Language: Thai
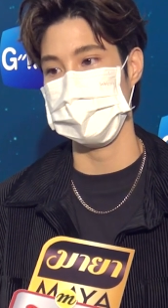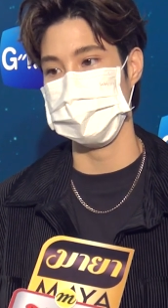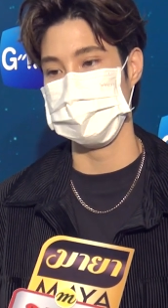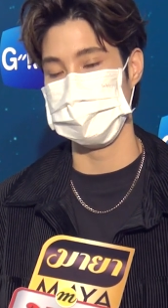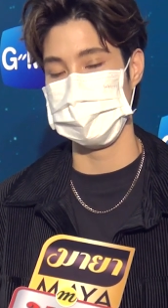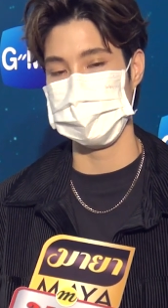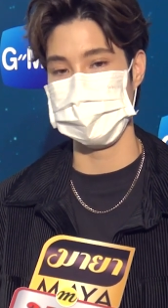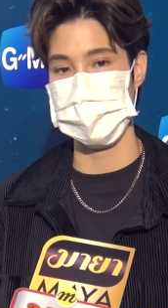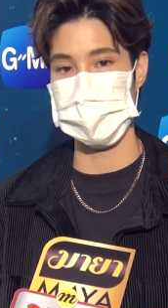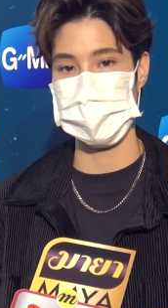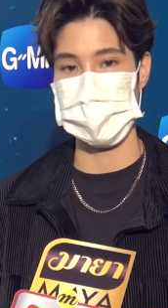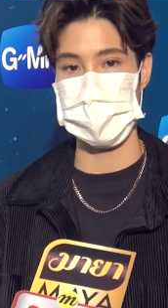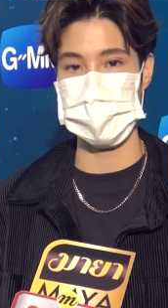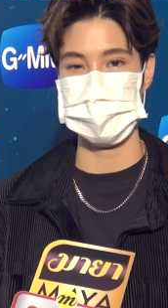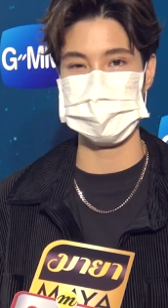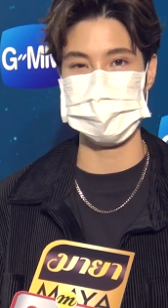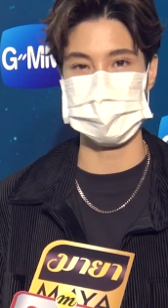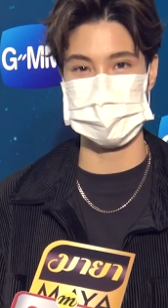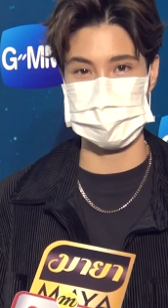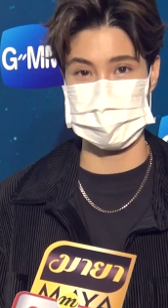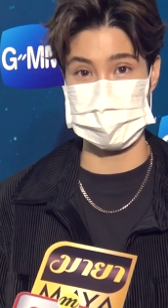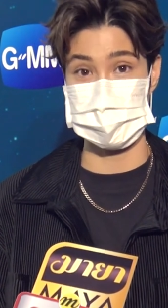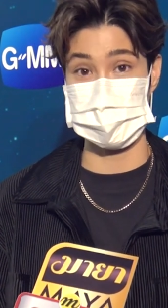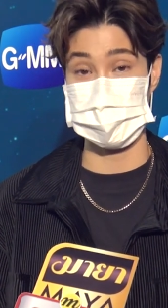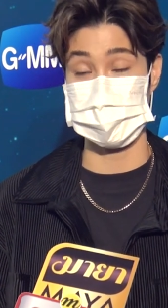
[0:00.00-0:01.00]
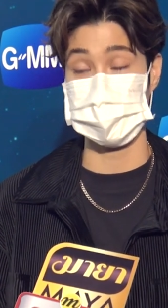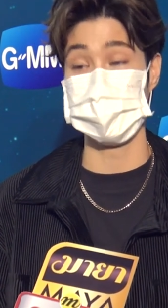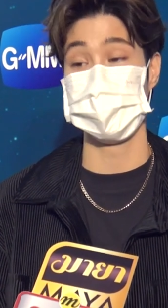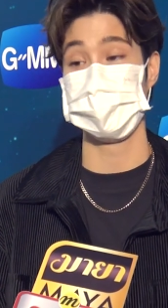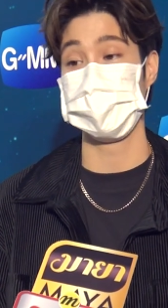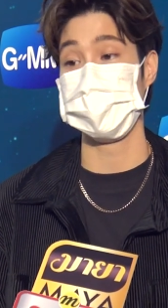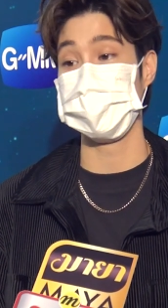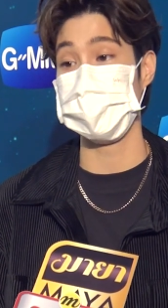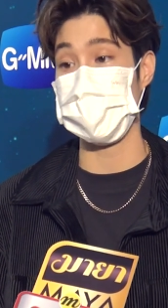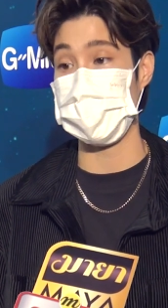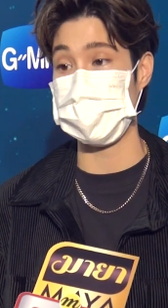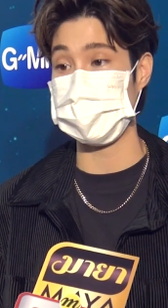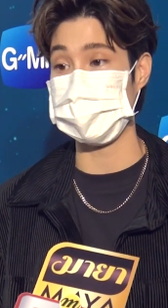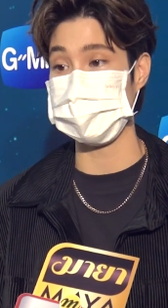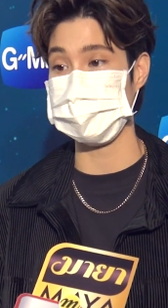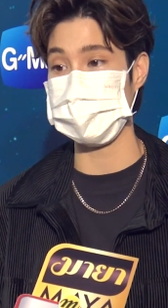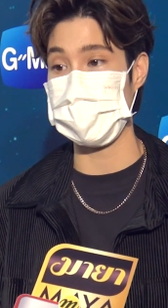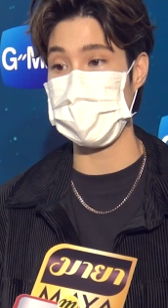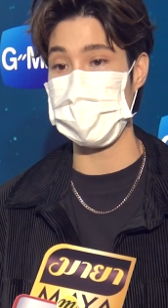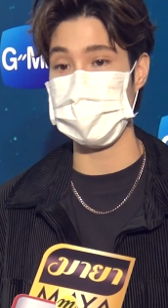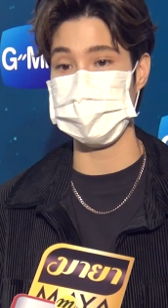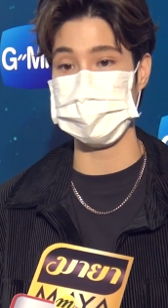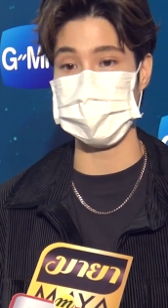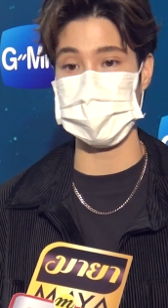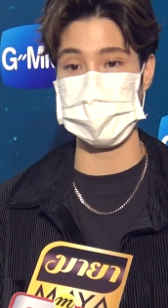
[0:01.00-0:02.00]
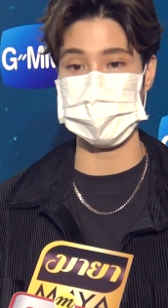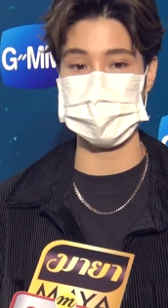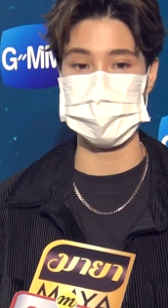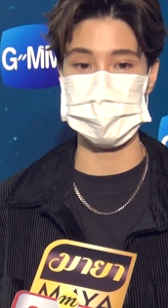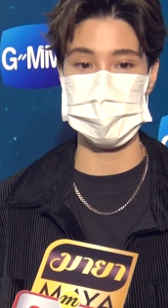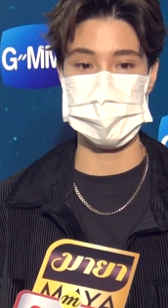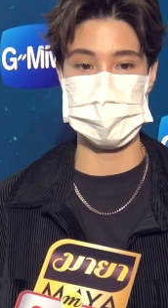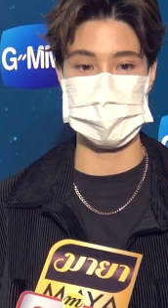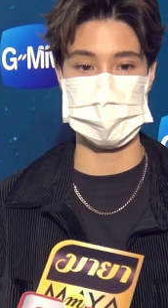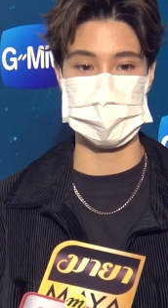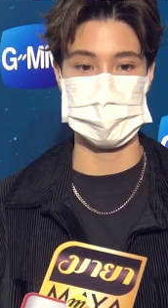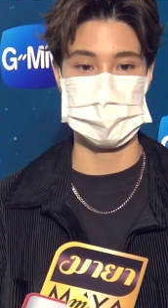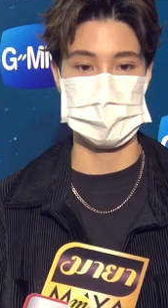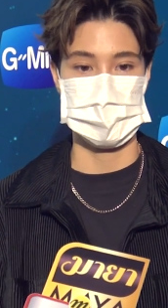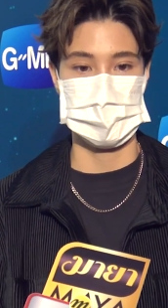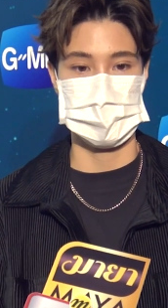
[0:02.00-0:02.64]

ไม่ว่าการสมรสหรือกฎใดๆก็ตามทั้งเรื่อง